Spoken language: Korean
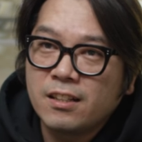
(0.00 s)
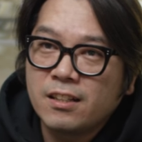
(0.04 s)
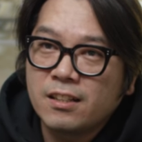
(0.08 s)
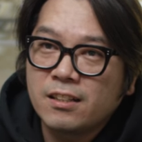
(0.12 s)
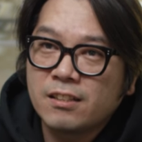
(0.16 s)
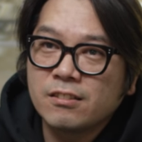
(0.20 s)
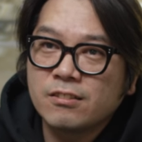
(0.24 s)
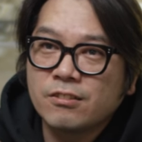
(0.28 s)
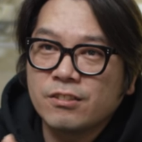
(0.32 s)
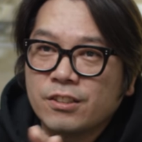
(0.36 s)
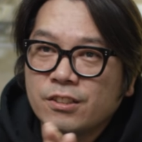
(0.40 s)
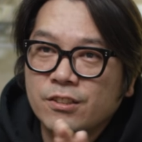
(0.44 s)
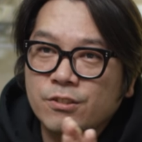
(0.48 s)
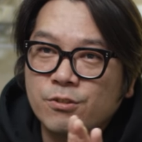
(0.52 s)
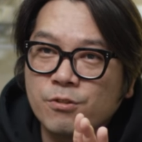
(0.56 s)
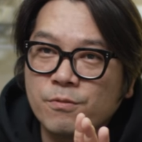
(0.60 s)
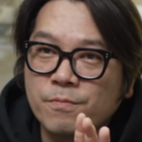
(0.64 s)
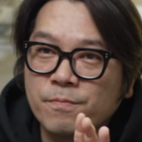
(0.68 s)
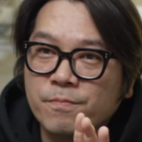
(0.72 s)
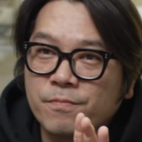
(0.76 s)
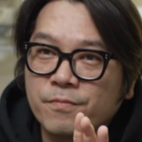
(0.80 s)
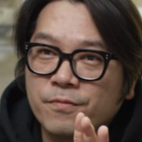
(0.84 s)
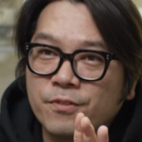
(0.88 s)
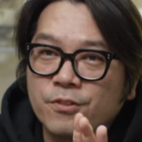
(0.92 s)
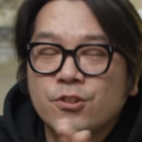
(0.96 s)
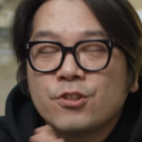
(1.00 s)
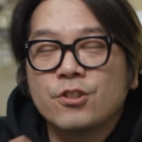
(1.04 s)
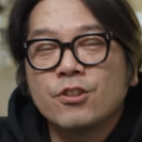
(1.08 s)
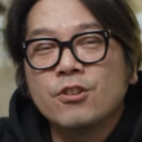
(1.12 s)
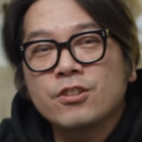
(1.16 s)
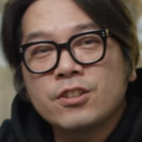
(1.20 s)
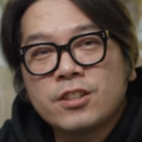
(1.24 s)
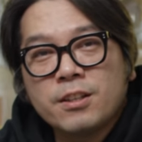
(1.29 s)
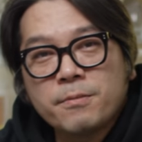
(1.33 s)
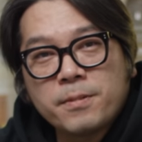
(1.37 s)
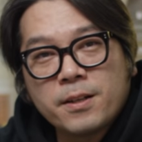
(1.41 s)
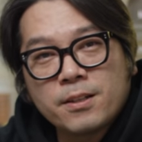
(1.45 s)
그거예요. 좀
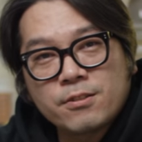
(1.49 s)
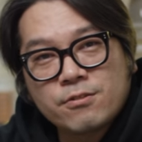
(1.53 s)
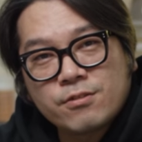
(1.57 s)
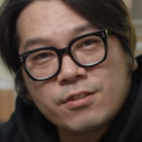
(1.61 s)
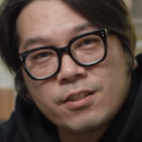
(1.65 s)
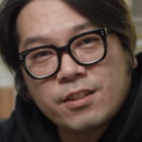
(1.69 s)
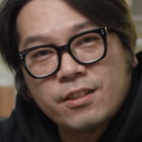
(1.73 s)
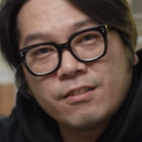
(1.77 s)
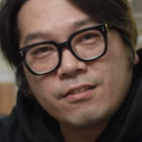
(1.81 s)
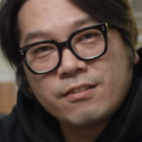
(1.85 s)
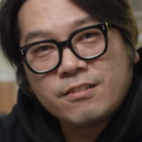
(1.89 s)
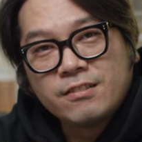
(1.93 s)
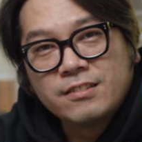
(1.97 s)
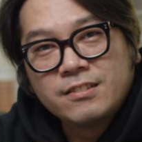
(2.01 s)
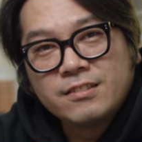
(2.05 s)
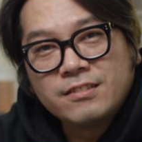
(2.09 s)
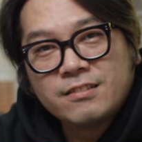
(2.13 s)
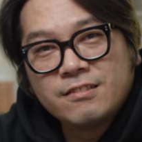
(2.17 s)
귀엽게 봐주세요.